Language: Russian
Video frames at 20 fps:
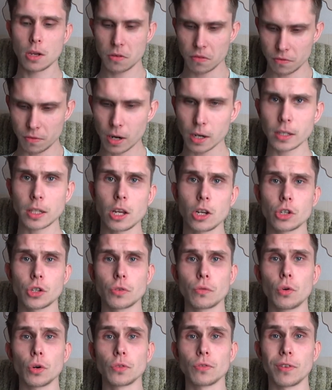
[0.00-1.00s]
вогнать
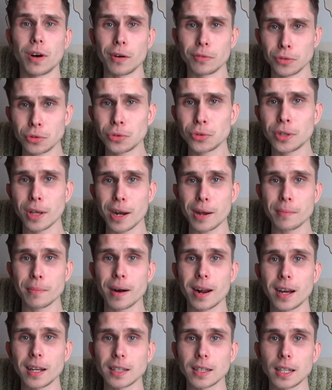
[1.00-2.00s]
живот вовнутрь
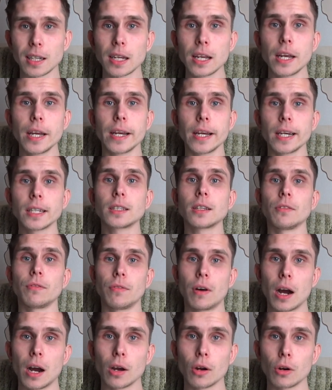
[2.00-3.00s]
обратно, это
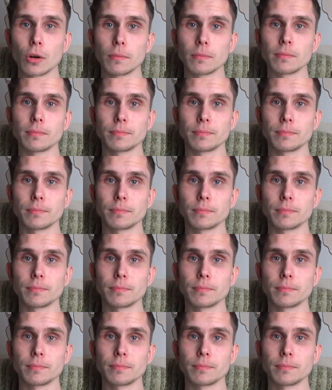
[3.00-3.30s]
вакуум.